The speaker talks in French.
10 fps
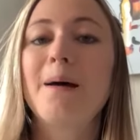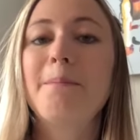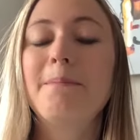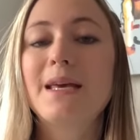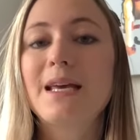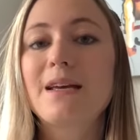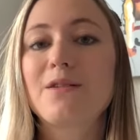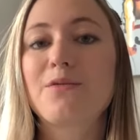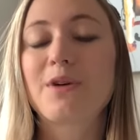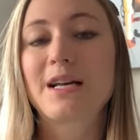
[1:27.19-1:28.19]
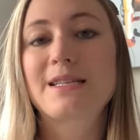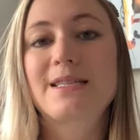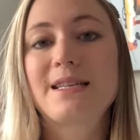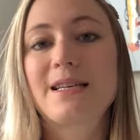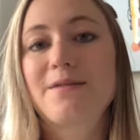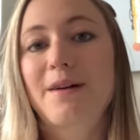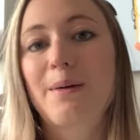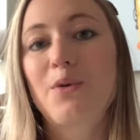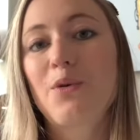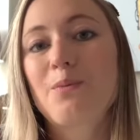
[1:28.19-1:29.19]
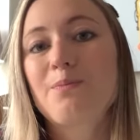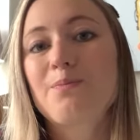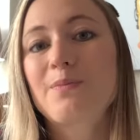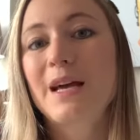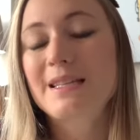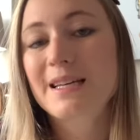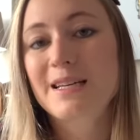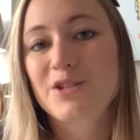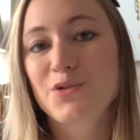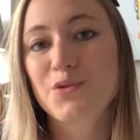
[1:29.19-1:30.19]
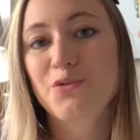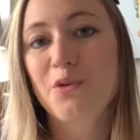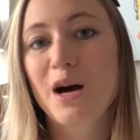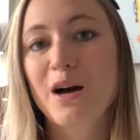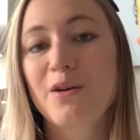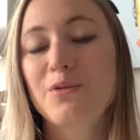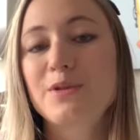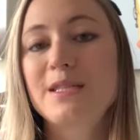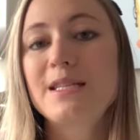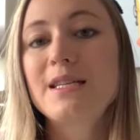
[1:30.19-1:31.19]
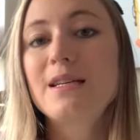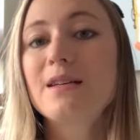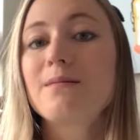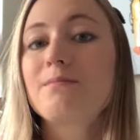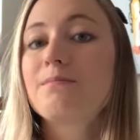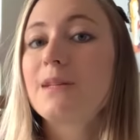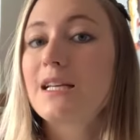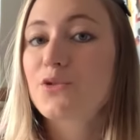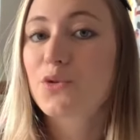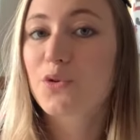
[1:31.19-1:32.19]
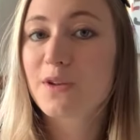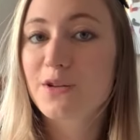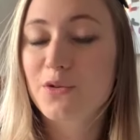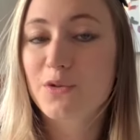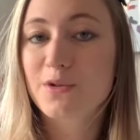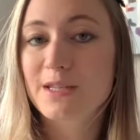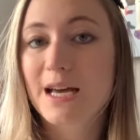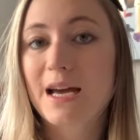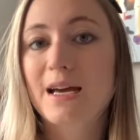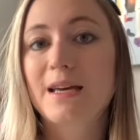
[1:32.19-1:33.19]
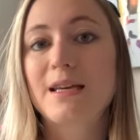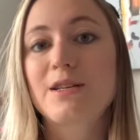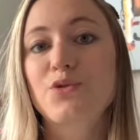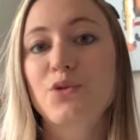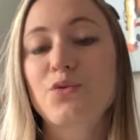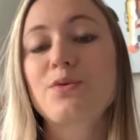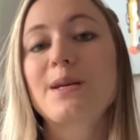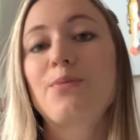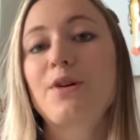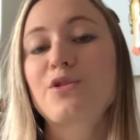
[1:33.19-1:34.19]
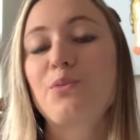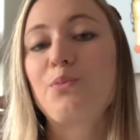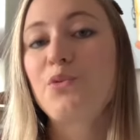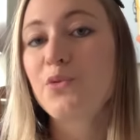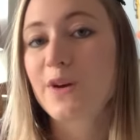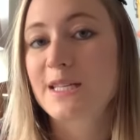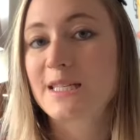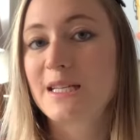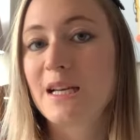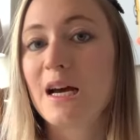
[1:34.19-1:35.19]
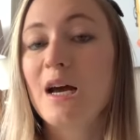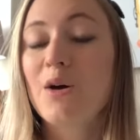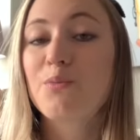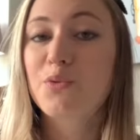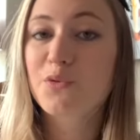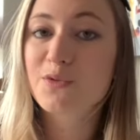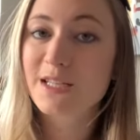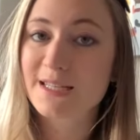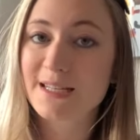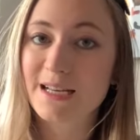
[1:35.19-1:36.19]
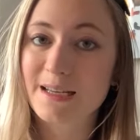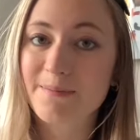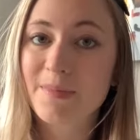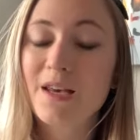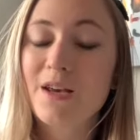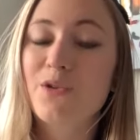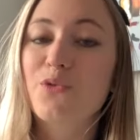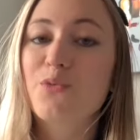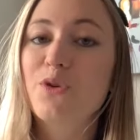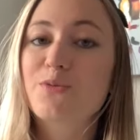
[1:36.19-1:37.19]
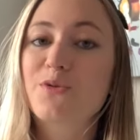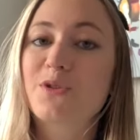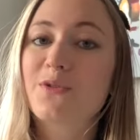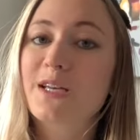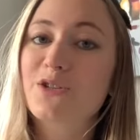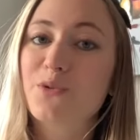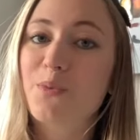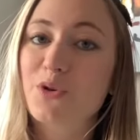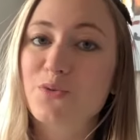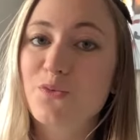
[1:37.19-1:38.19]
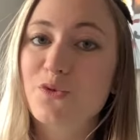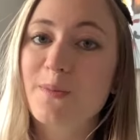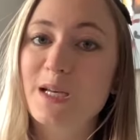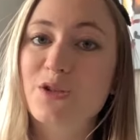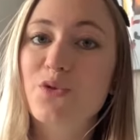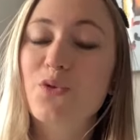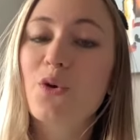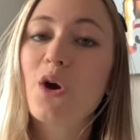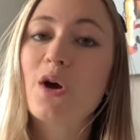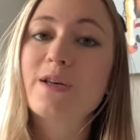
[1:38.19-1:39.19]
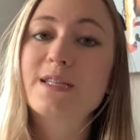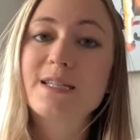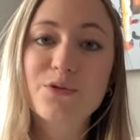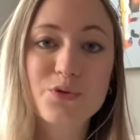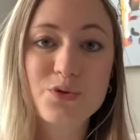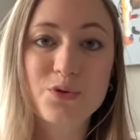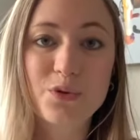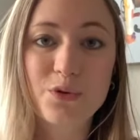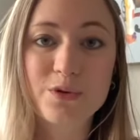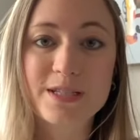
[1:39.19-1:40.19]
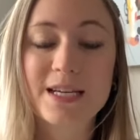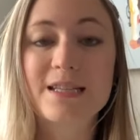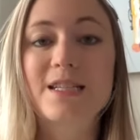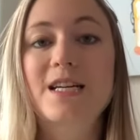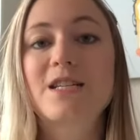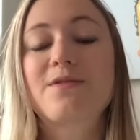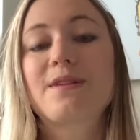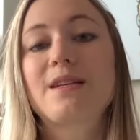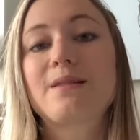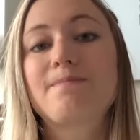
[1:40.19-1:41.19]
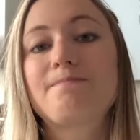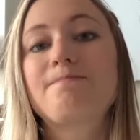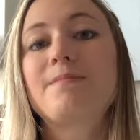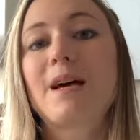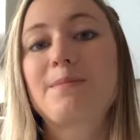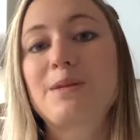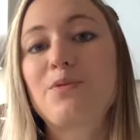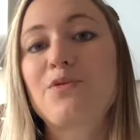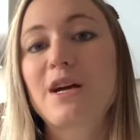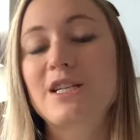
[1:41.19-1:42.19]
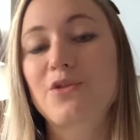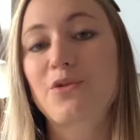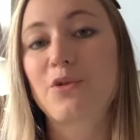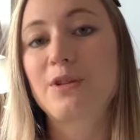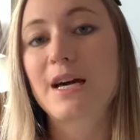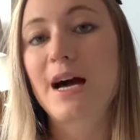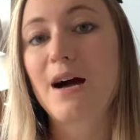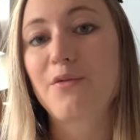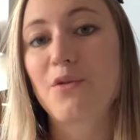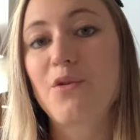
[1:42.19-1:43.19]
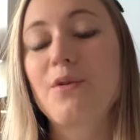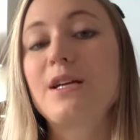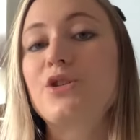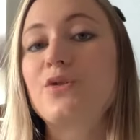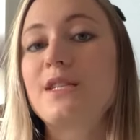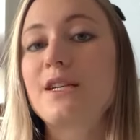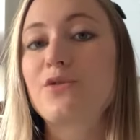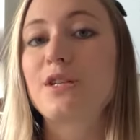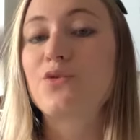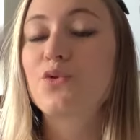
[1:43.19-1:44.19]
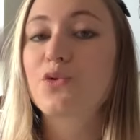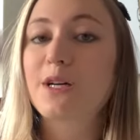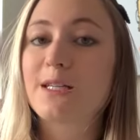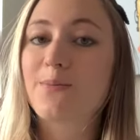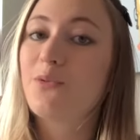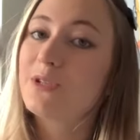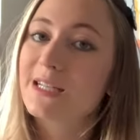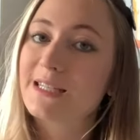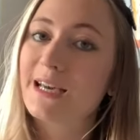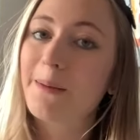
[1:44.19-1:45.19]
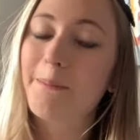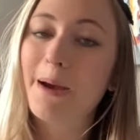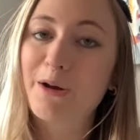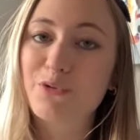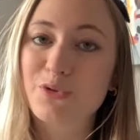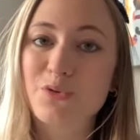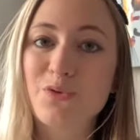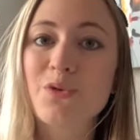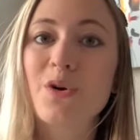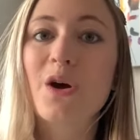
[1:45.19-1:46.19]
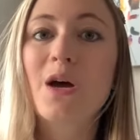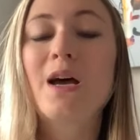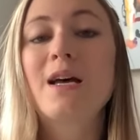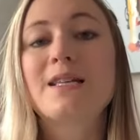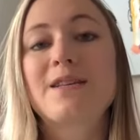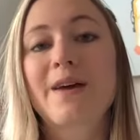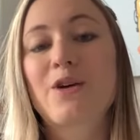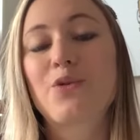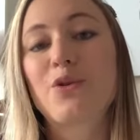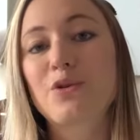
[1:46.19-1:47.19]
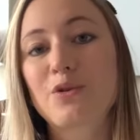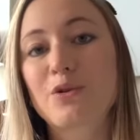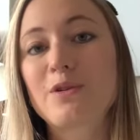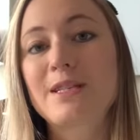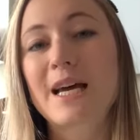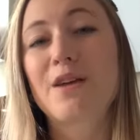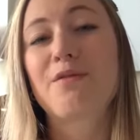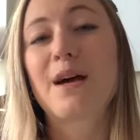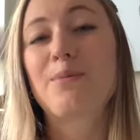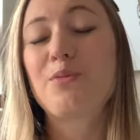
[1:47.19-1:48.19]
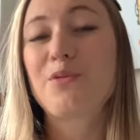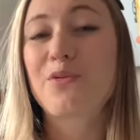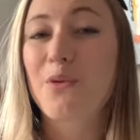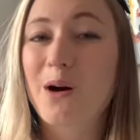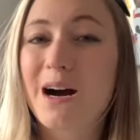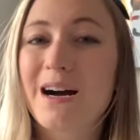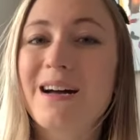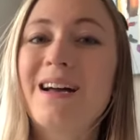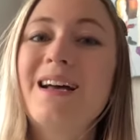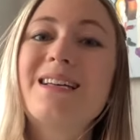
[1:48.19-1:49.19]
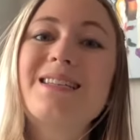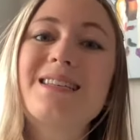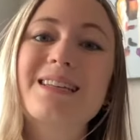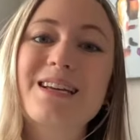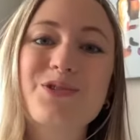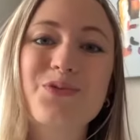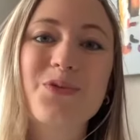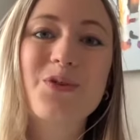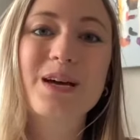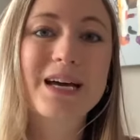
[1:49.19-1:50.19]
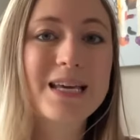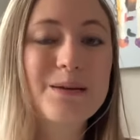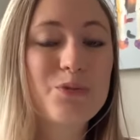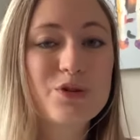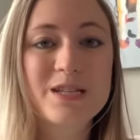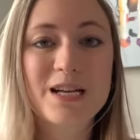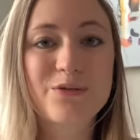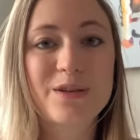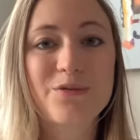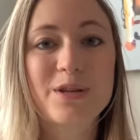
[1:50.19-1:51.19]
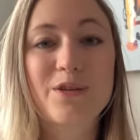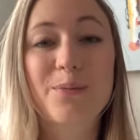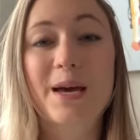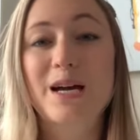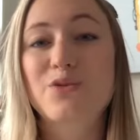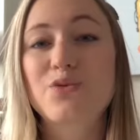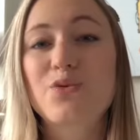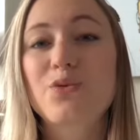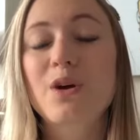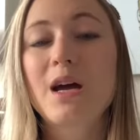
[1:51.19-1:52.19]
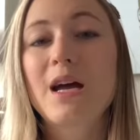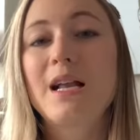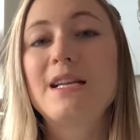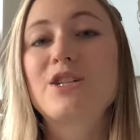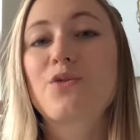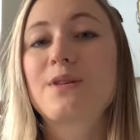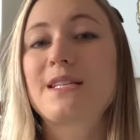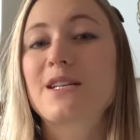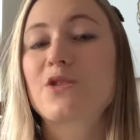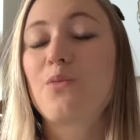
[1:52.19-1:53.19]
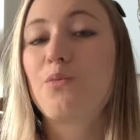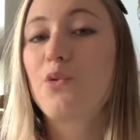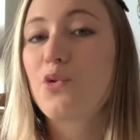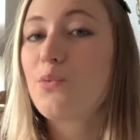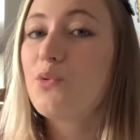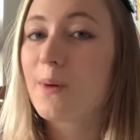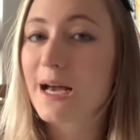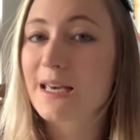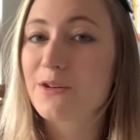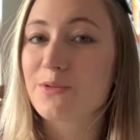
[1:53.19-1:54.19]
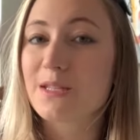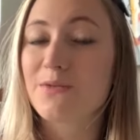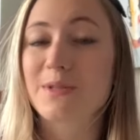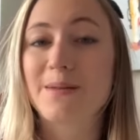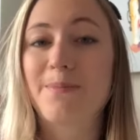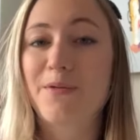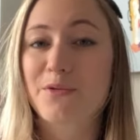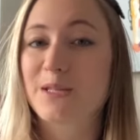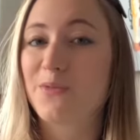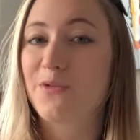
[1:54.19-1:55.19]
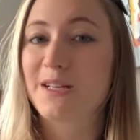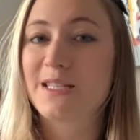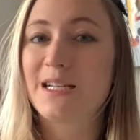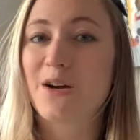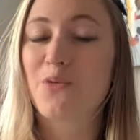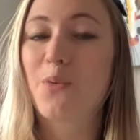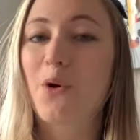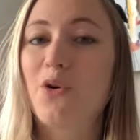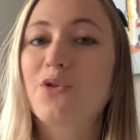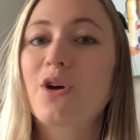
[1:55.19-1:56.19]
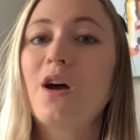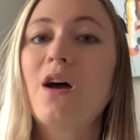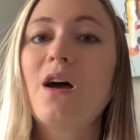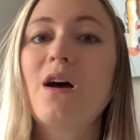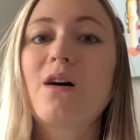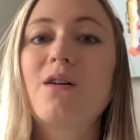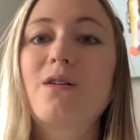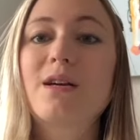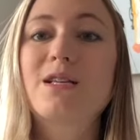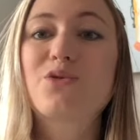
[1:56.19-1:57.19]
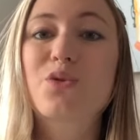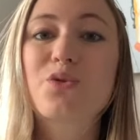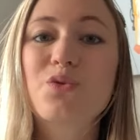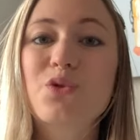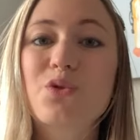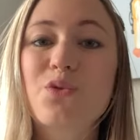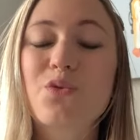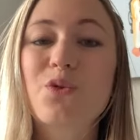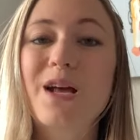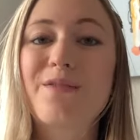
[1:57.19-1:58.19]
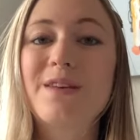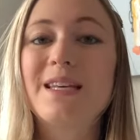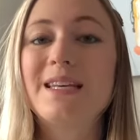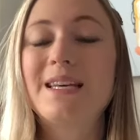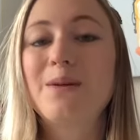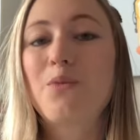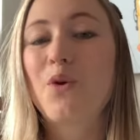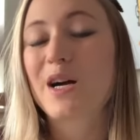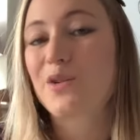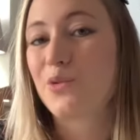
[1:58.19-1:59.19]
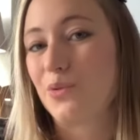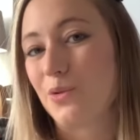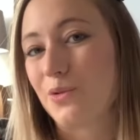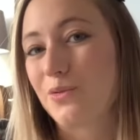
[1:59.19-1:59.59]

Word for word: Mais voilà, c'est vraiment intéressant de voir aussi les autres villes de l'Angleterre et surtout ça peut être plus facile pour vous installer. Donc moi je me suis centrée sur Portsmouth parce que c'est au sud de l'Angleterre. Déjà j'avais un petit peu voyagé en Angleterre avant et je sais que j'ai toujours été plus attirée par le sud. C'est vrai qu'au nord de l'Angleterre il fait un peu plus froid, c'est très souvent gris, maussade au niveau des températures, les gens ont des accents beaucoup plus marqués aussi donc c'est pas forcément facile à comprendre. Euh, et surtout, je trouve que la vie y est moins cool.